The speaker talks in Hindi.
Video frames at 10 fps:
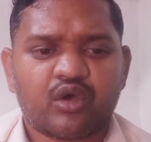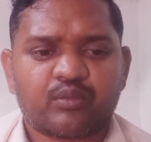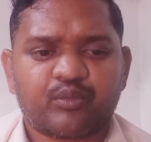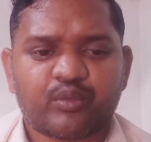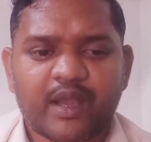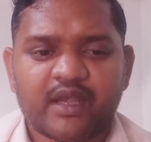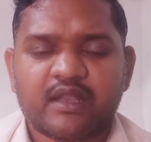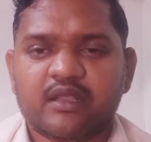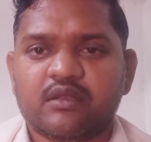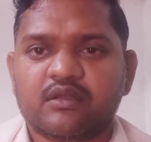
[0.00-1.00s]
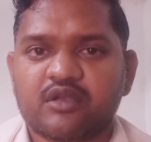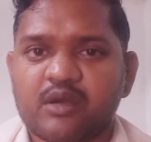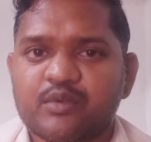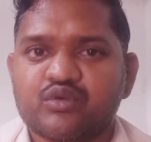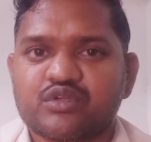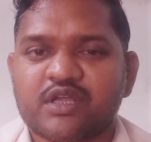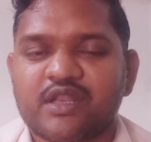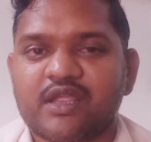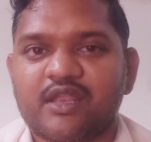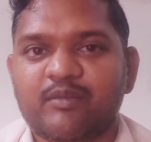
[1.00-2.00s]
और प्रोबायोटिक कम यूज
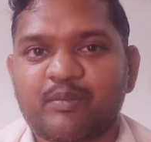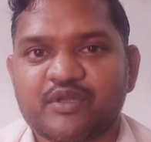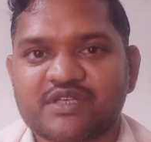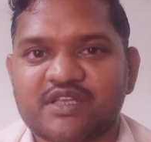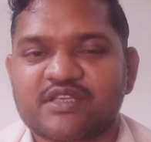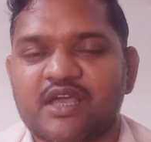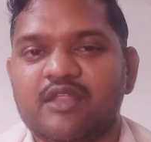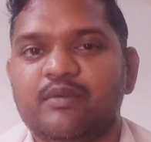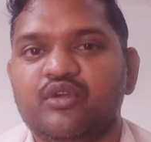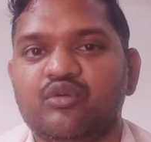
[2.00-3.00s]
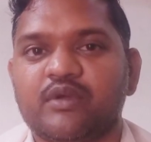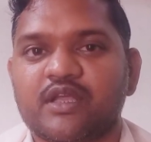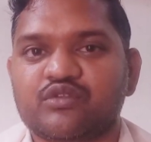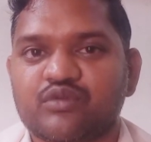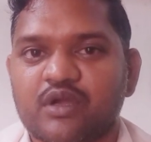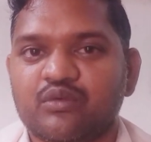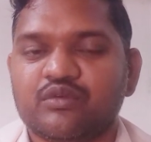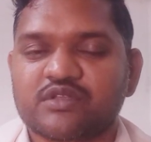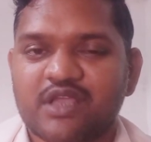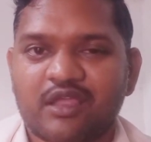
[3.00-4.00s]
करने के लिए मैं पिछले सारे वीडियो बना चुका
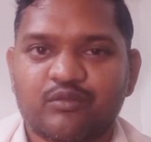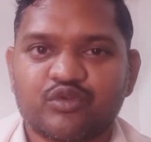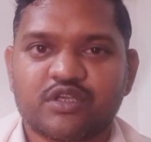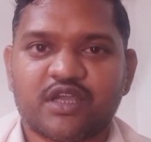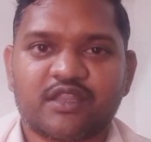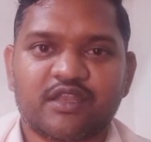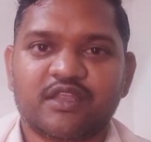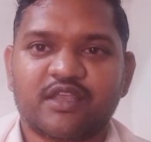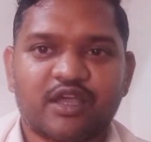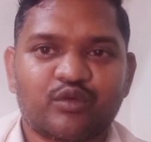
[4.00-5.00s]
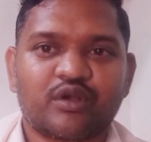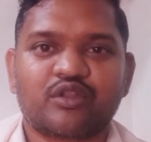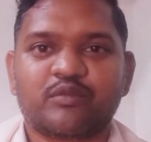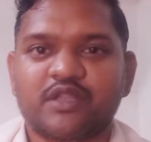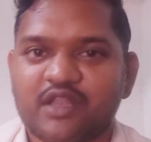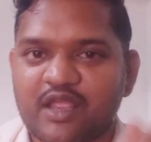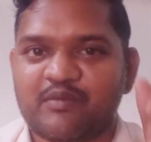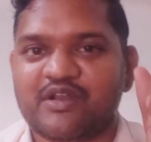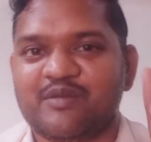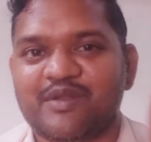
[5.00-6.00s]
हूँ शायद मुझे याद नहीं याद होगा तो मैं इधर आई
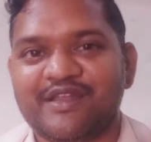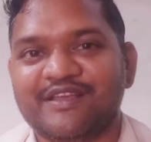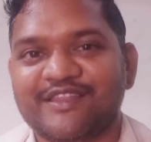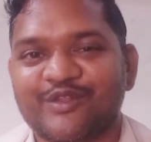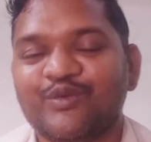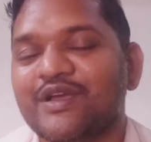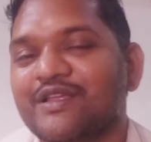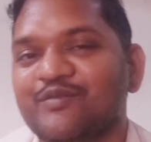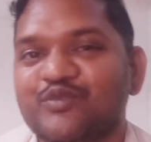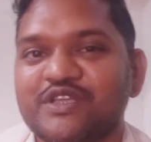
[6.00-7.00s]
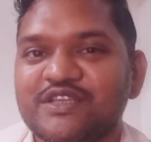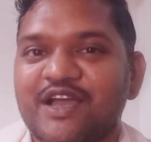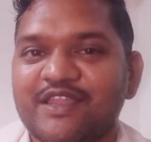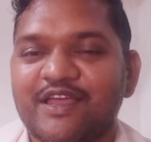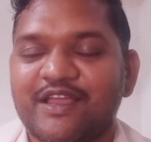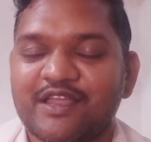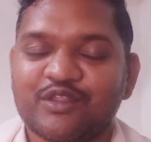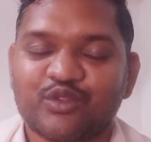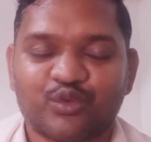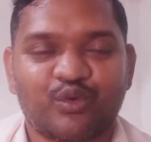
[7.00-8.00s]
बटन में लेके दे दूँगा मुझे याद आएगा
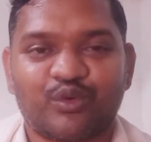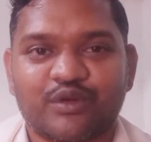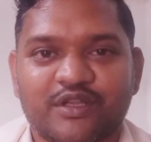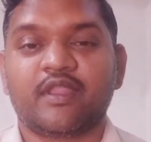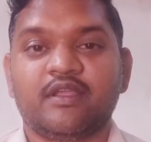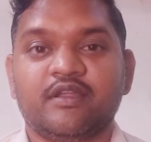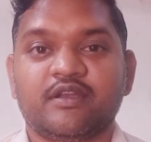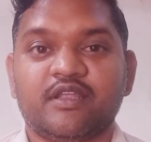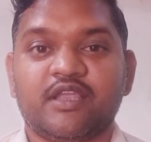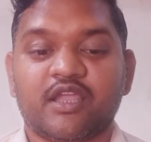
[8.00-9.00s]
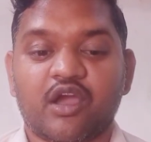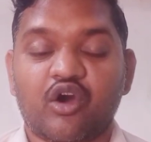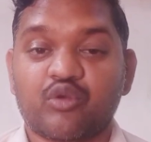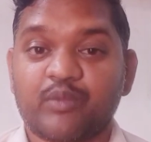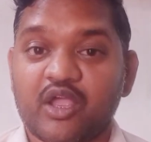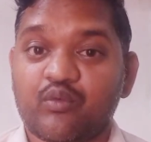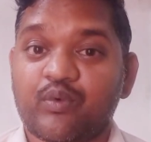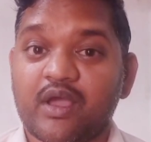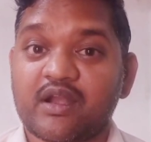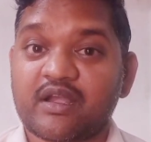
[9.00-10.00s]
तो ठीक है और
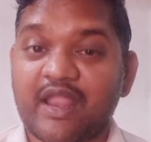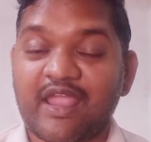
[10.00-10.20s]
बायोफ्लाक